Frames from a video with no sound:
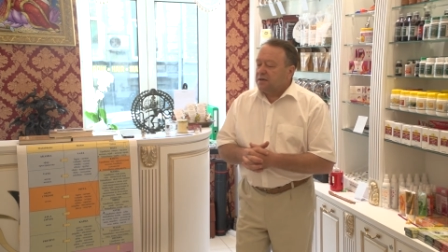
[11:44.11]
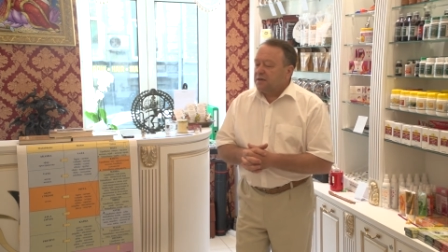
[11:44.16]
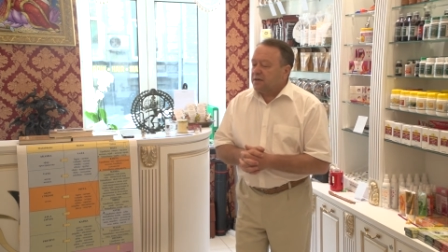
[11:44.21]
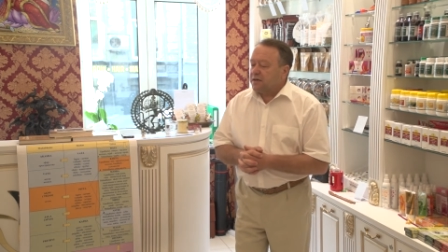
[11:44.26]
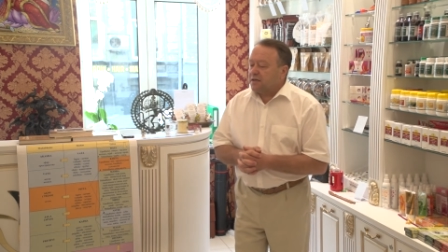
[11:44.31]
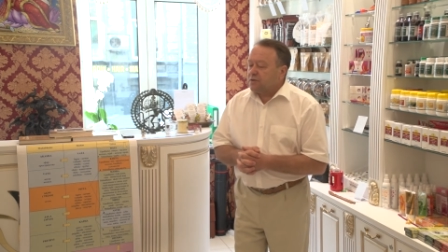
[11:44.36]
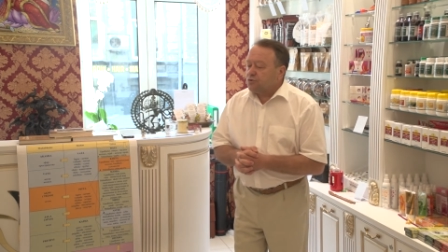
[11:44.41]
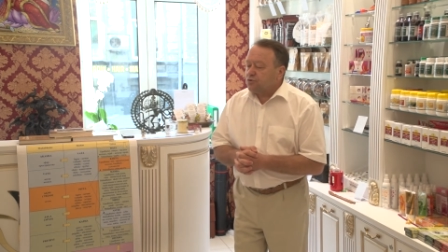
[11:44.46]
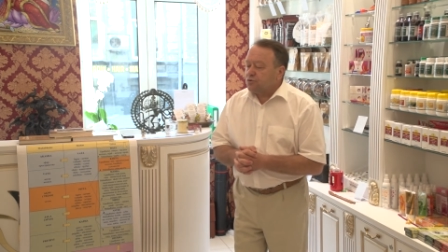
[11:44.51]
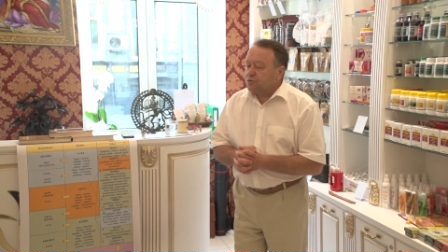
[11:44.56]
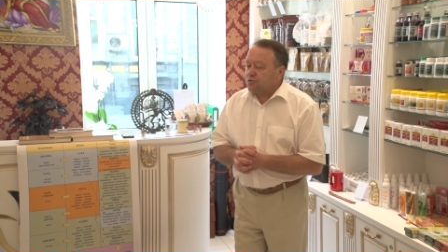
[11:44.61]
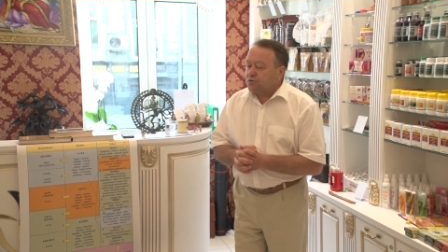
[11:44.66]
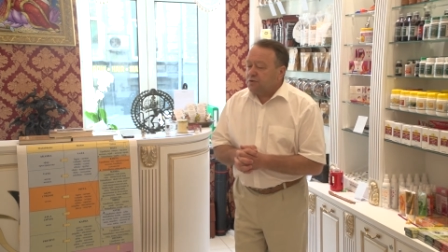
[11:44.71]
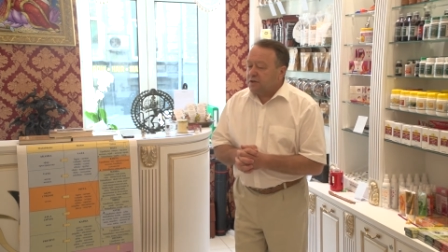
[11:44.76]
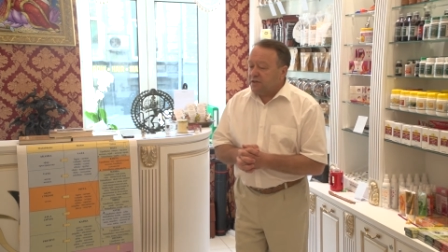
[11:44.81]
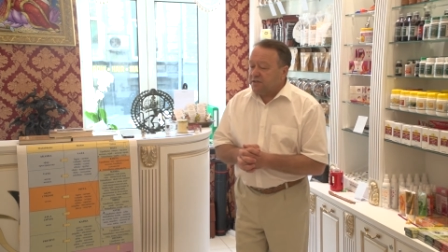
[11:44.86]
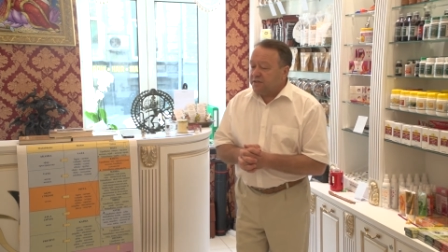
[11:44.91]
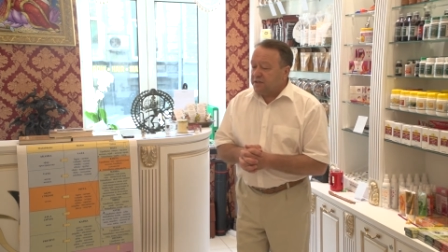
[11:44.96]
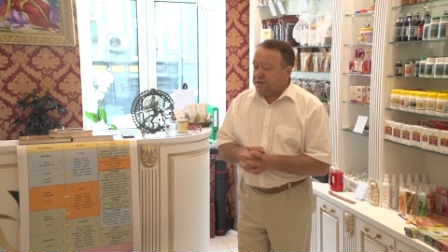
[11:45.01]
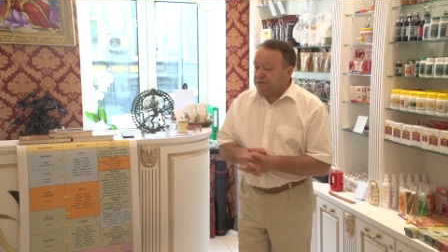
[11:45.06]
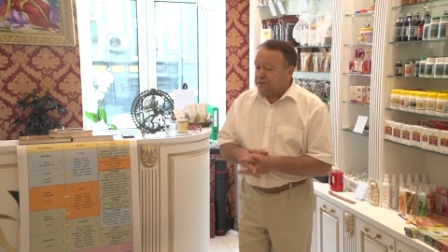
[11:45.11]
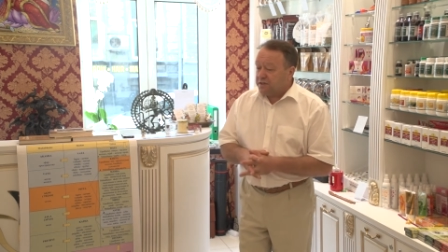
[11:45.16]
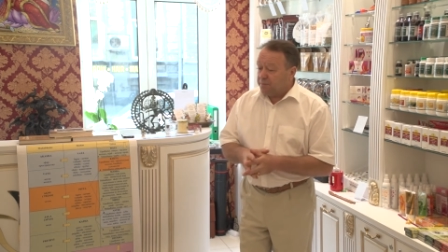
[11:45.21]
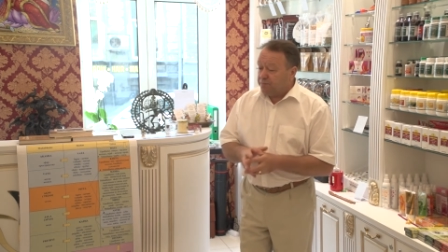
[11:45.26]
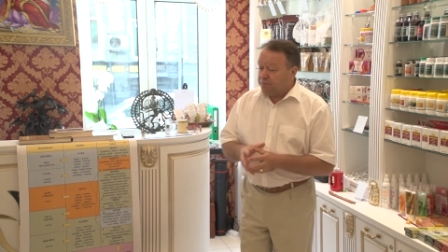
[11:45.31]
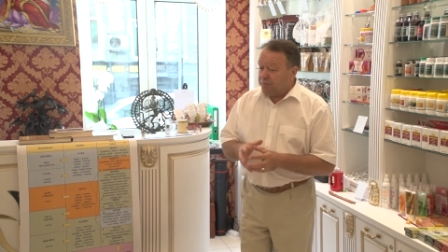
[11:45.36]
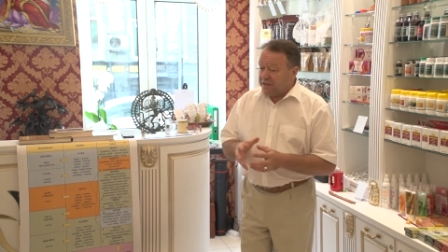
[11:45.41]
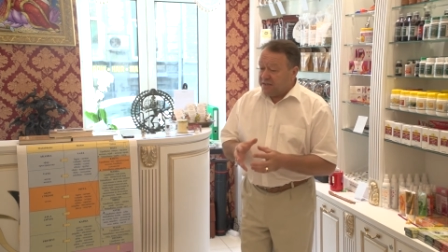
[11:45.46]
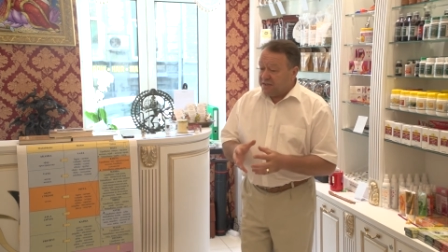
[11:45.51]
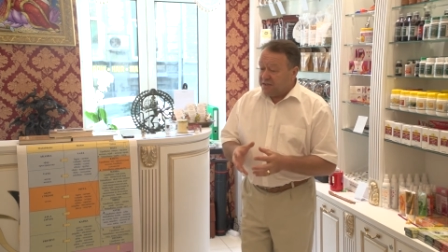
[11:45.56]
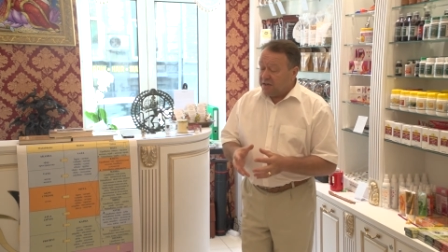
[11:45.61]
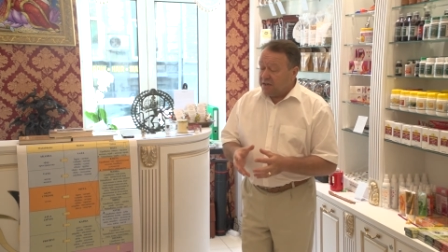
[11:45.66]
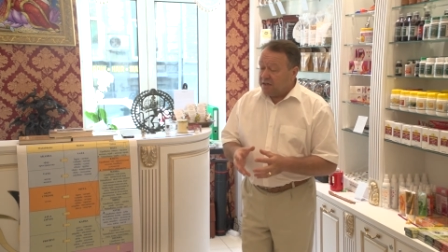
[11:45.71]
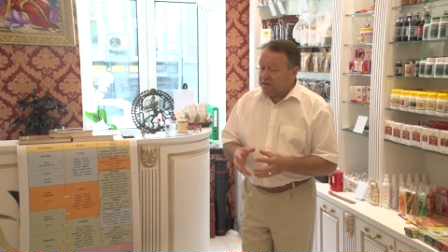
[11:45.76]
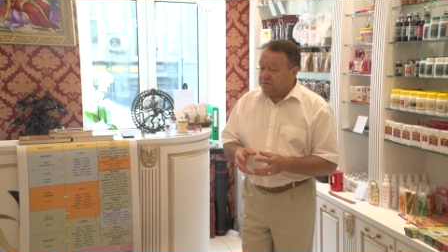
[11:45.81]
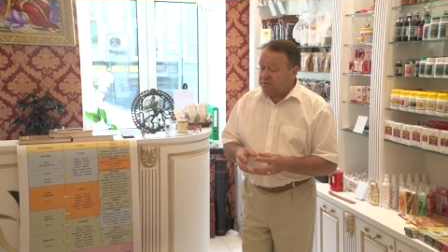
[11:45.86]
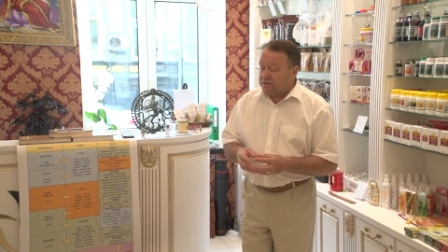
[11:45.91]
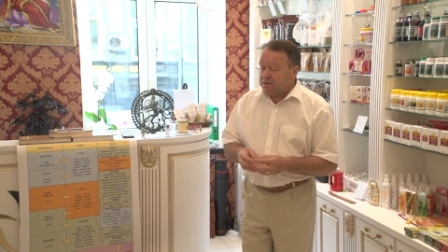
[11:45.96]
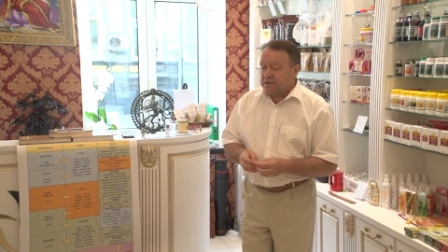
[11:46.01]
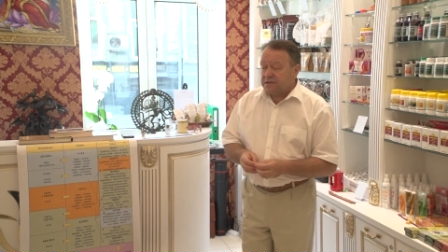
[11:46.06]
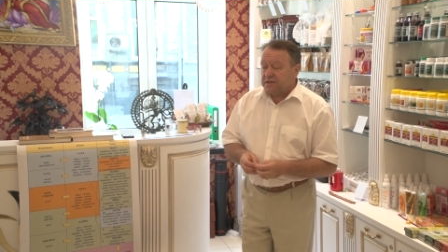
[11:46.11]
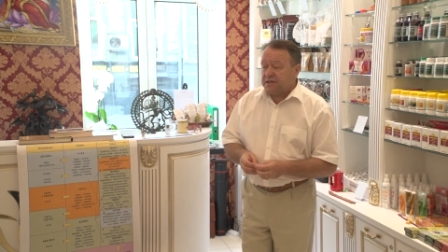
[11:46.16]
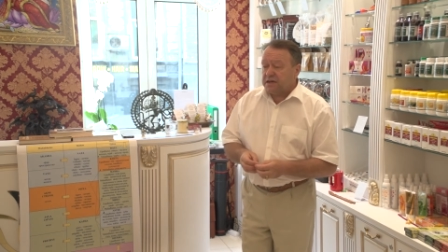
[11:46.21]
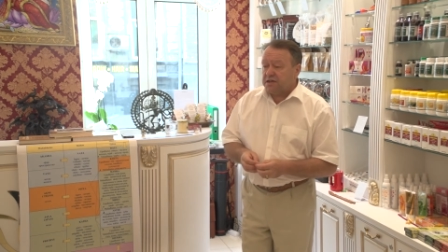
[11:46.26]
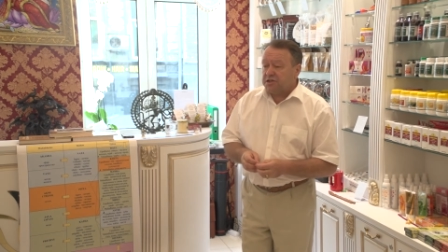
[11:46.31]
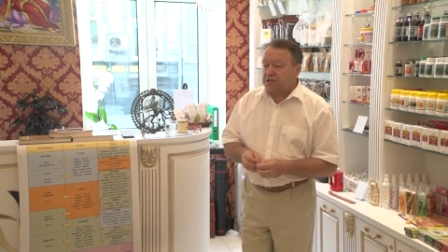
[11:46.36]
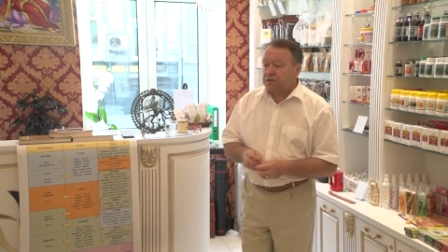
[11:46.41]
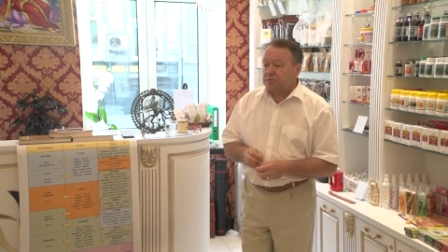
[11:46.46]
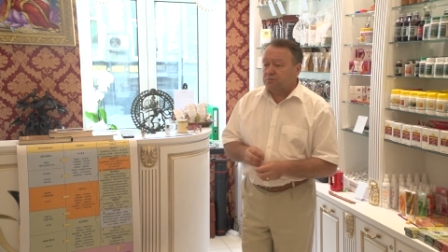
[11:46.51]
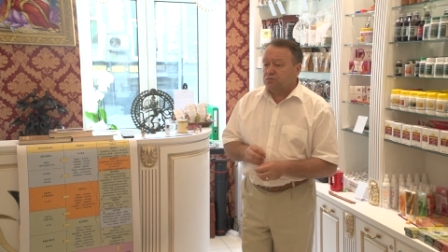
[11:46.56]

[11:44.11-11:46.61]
которую, конечно, поняв, дальше